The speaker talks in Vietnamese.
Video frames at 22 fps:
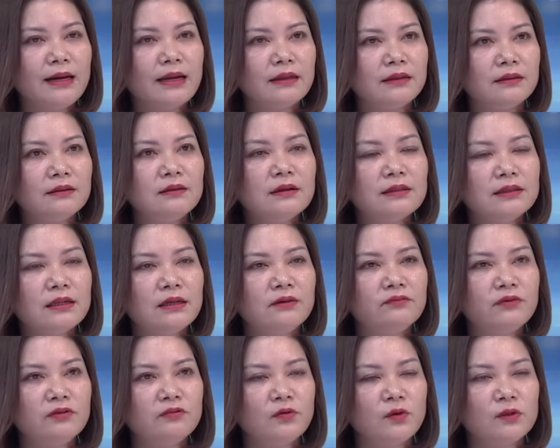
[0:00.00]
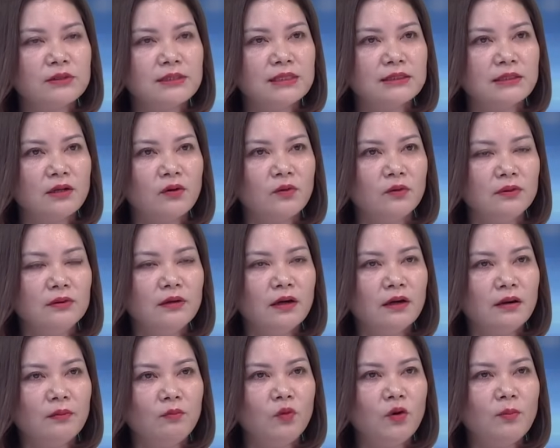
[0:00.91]
là thương nhân phân phối xăng dầu
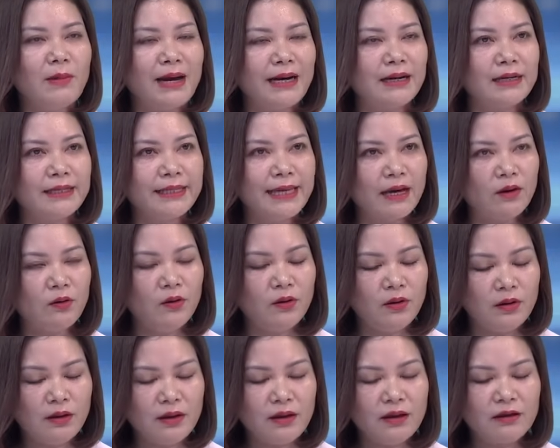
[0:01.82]
được mua bán lẫn nhau